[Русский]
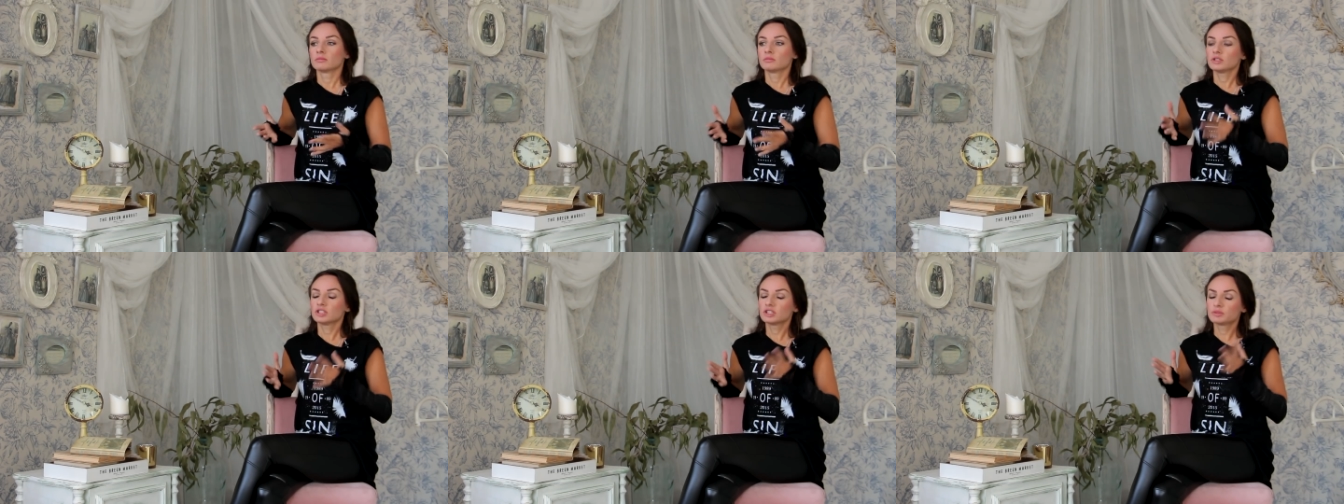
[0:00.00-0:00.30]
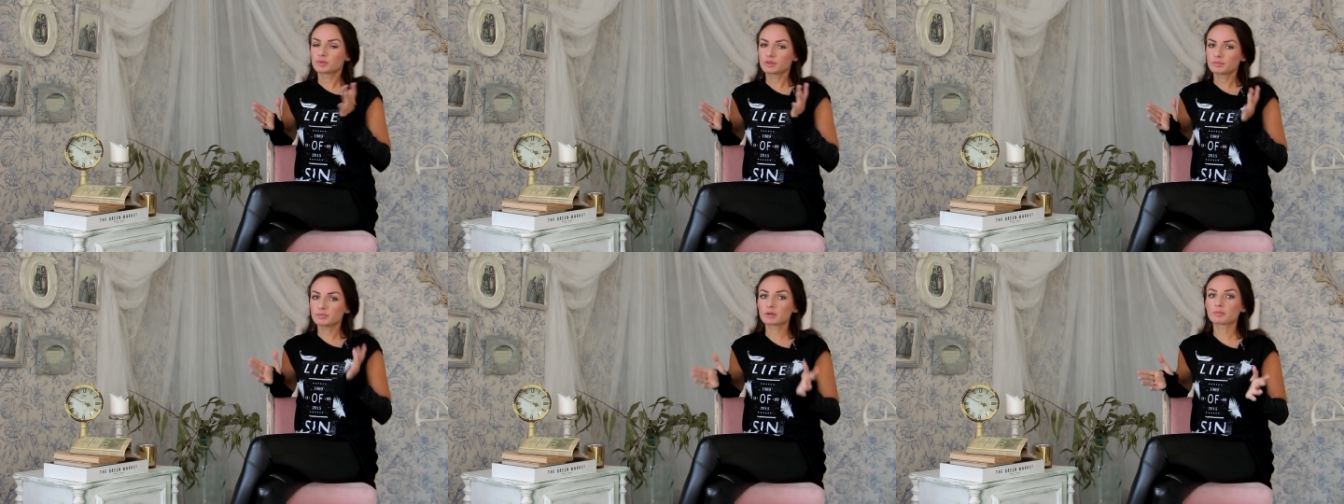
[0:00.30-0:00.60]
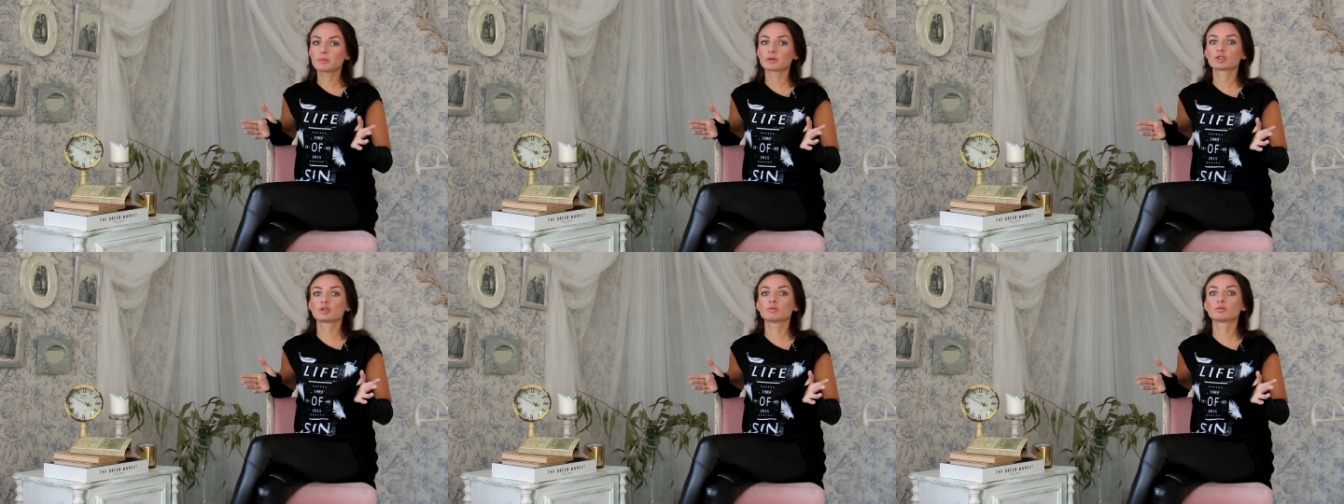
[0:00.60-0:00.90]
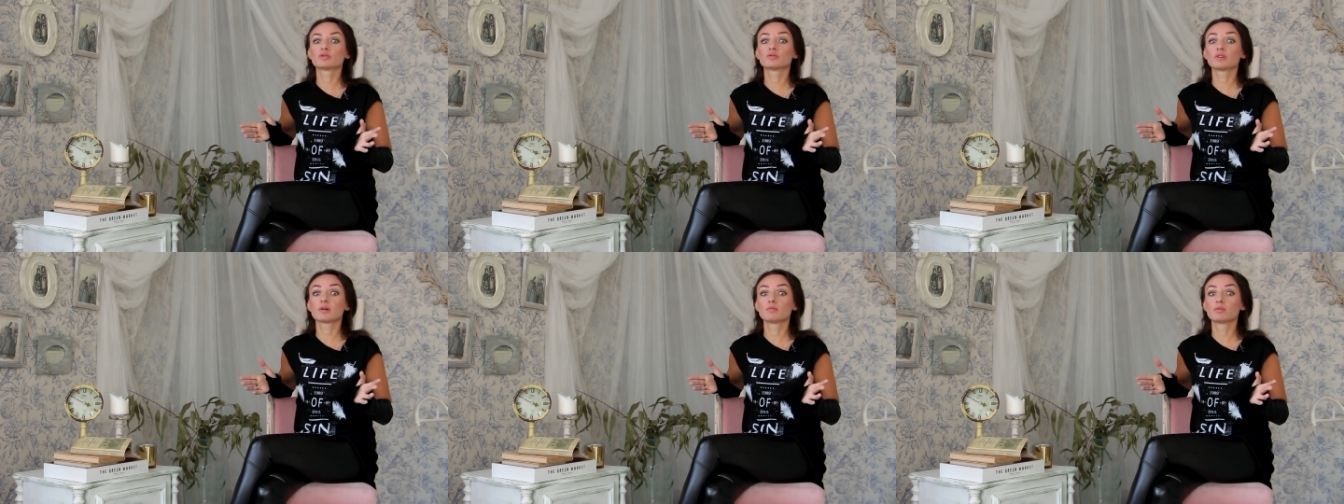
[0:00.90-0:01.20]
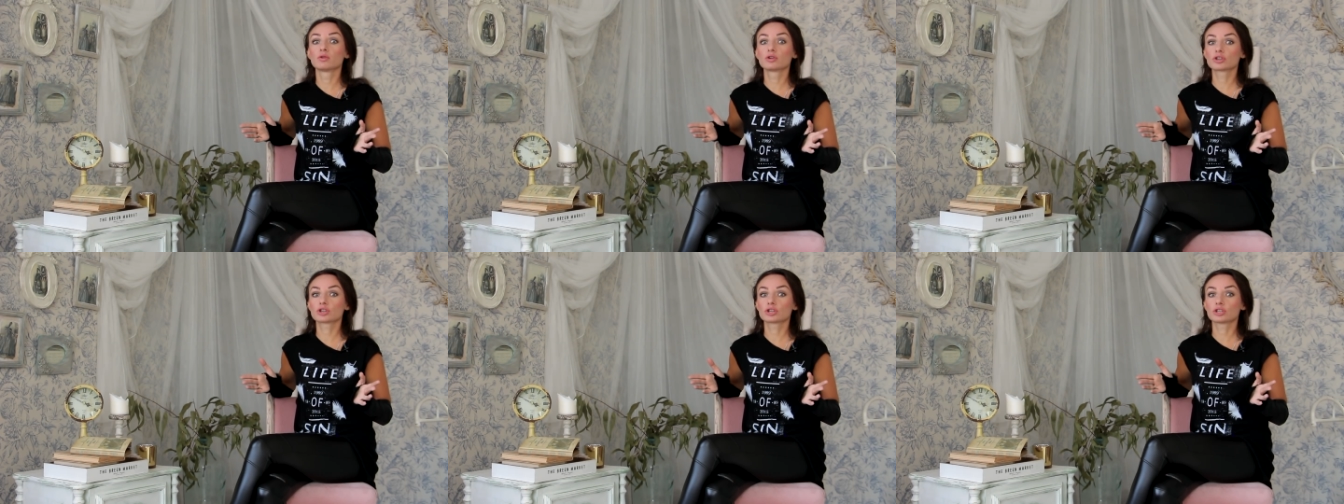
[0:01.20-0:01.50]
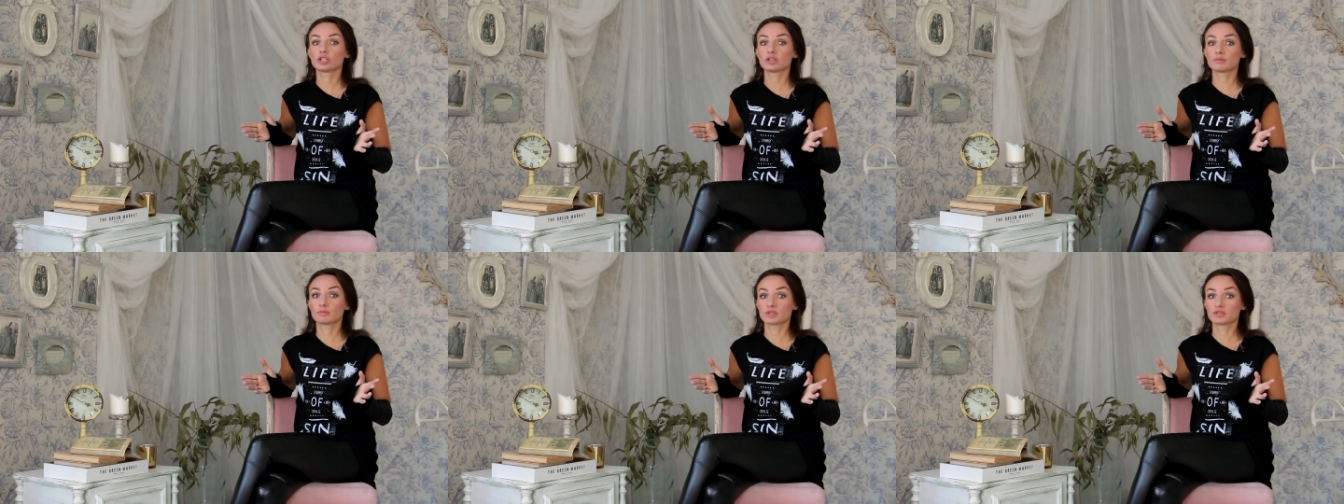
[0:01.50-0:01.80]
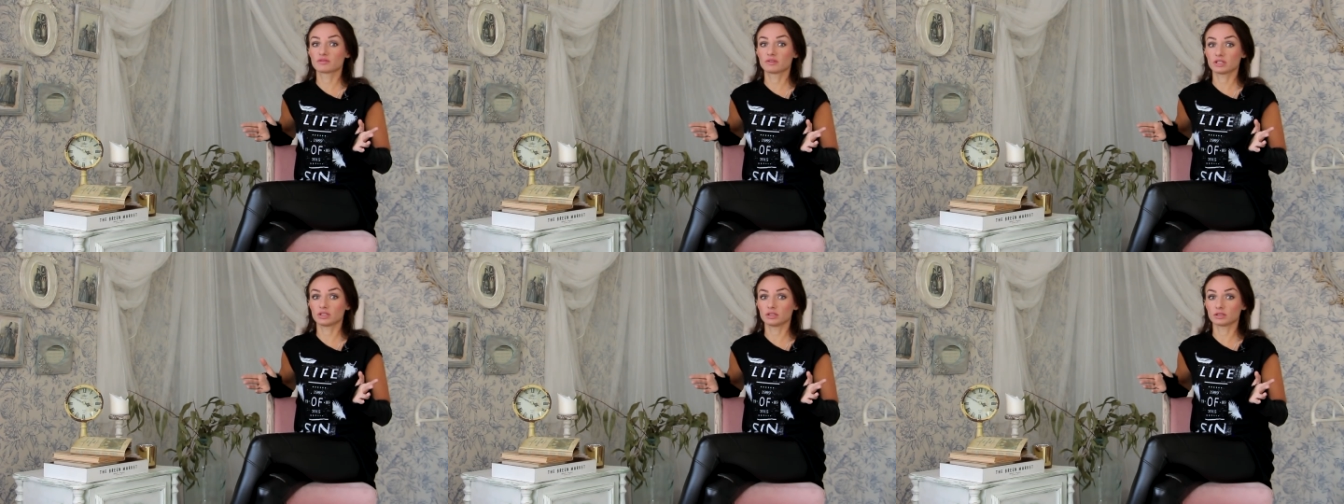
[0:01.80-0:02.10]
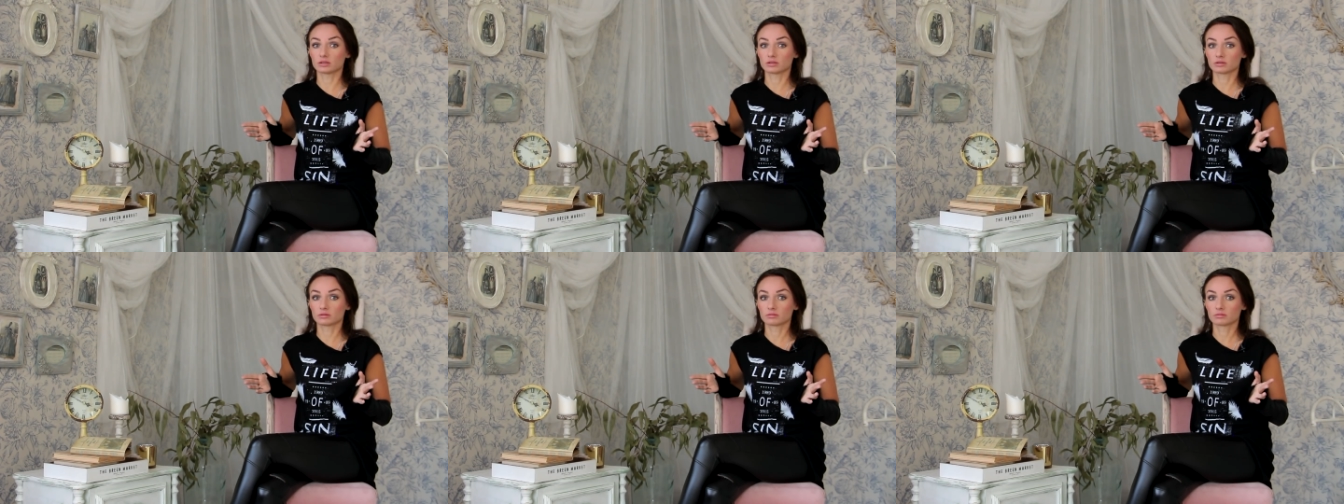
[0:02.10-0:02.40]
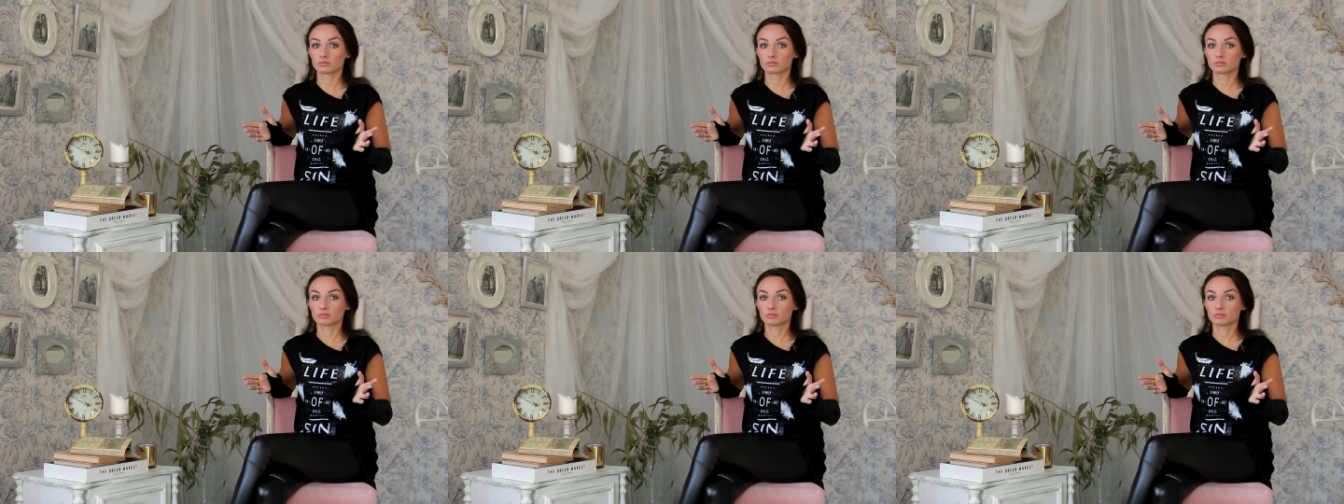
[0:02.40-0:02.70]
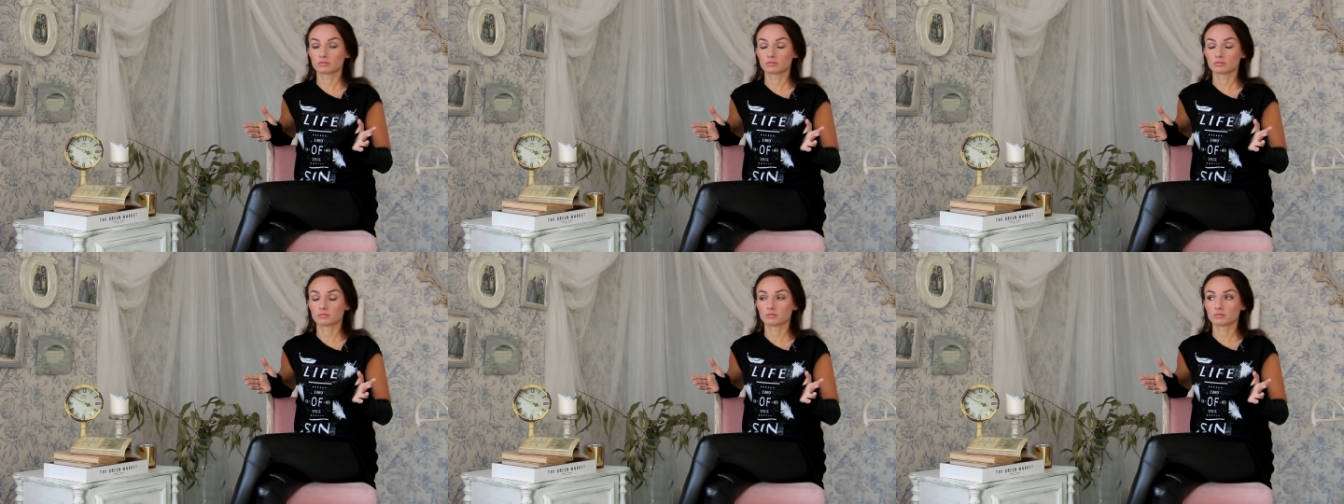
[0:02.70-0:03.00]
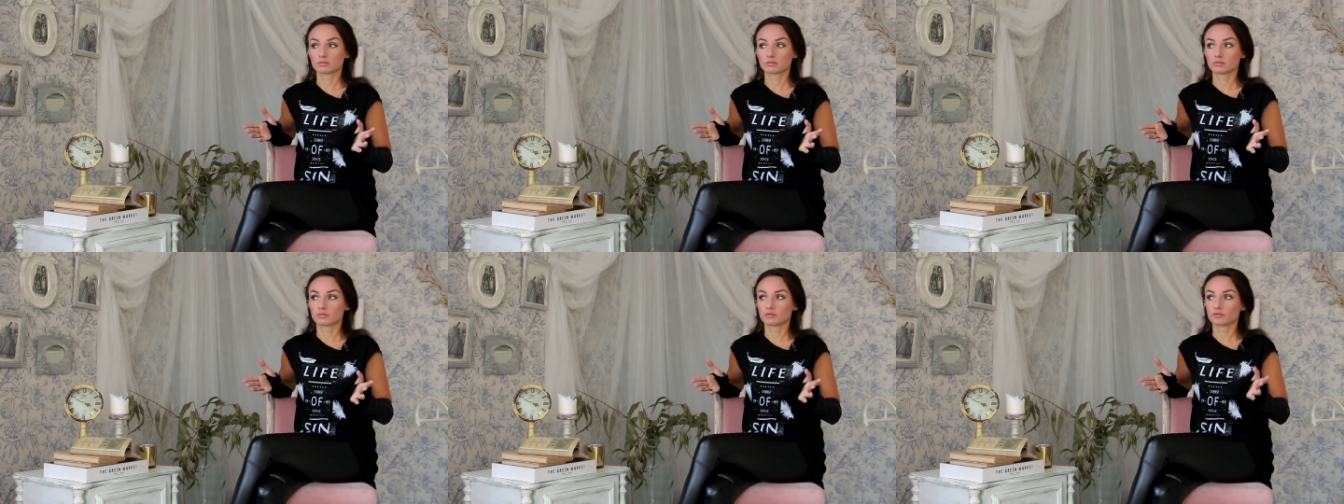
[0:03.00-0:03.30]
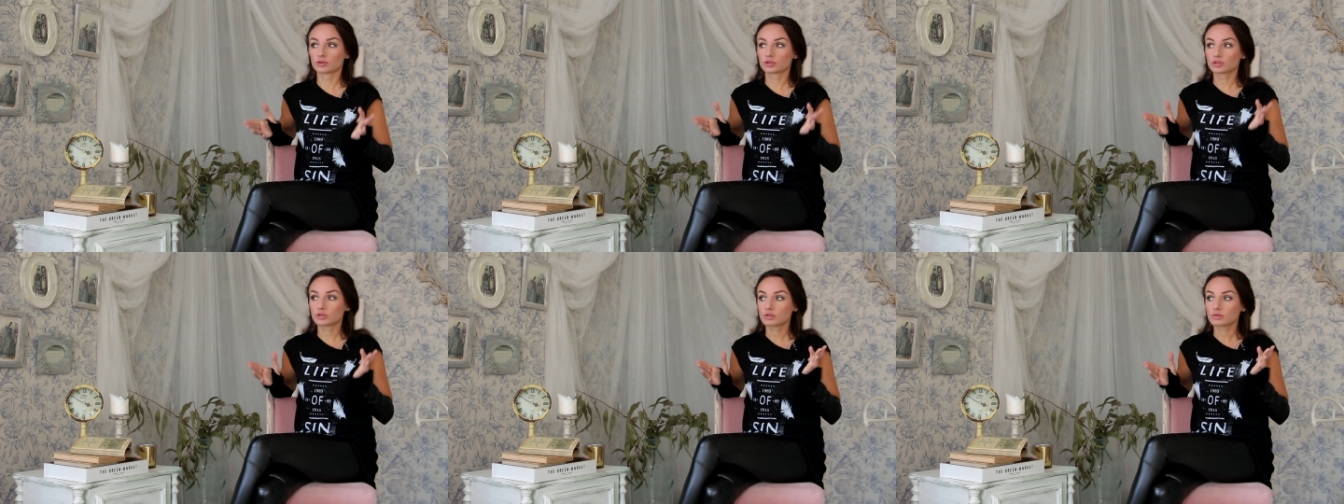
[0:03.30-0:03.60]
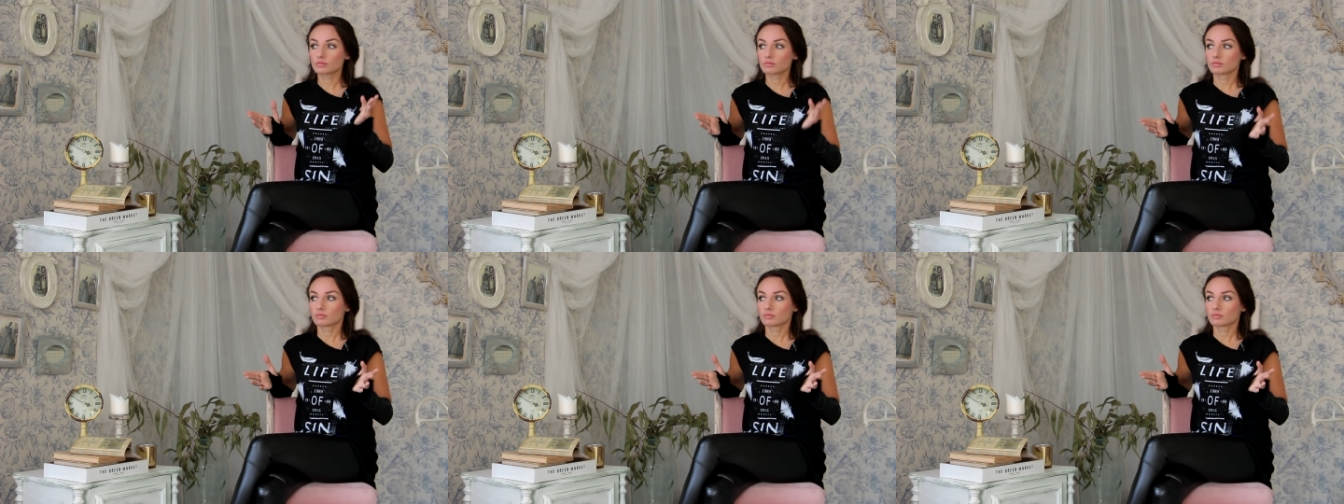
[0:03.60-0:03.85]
и, например, потом он вам больше не позвонил. Вот